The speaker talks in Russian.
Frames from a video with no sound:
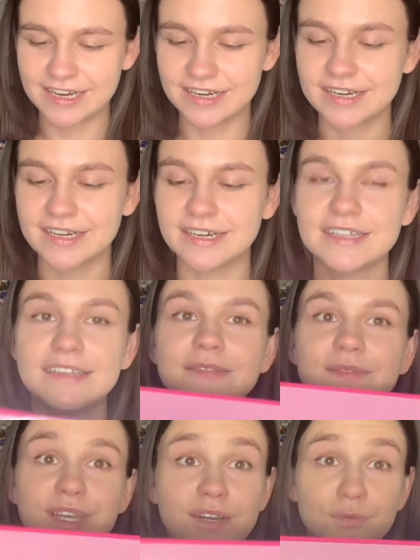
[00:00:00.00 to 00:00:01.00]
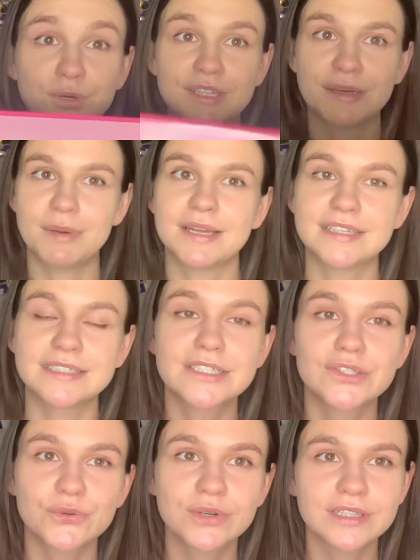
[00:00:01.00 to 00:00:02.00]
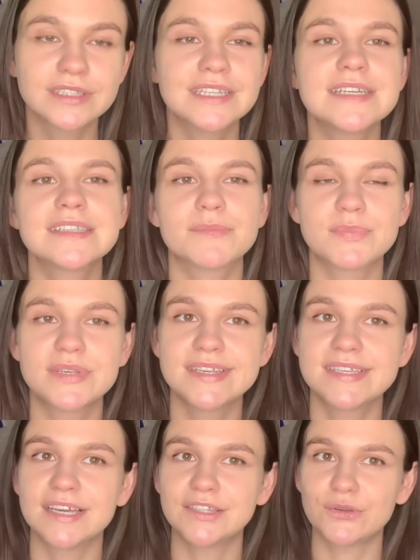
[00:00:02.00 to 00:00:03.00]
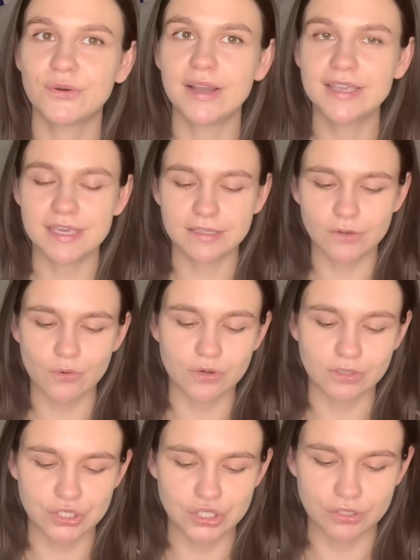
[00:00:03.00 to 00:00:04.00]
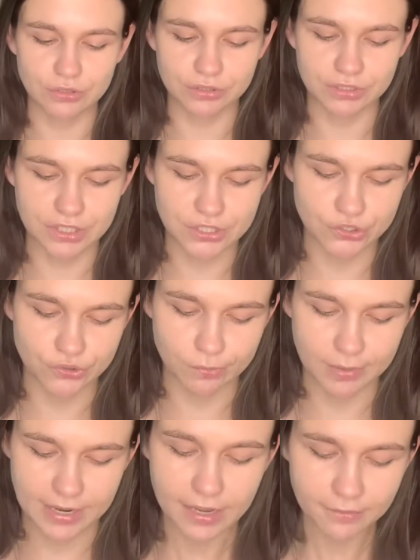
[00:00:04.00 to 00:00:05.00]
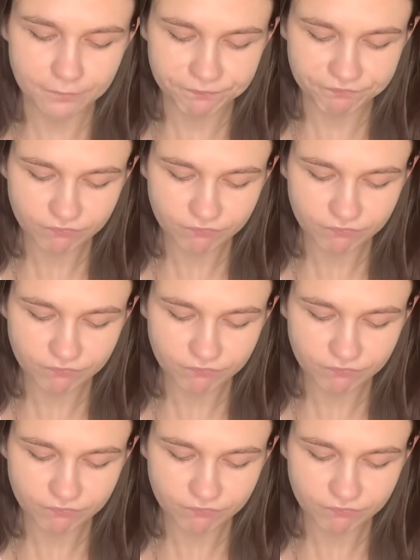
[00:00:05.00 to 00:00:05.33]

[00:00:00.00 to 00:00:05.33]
А, так вот, ребят, она стоила 350 юаней, это около 4000 рублей.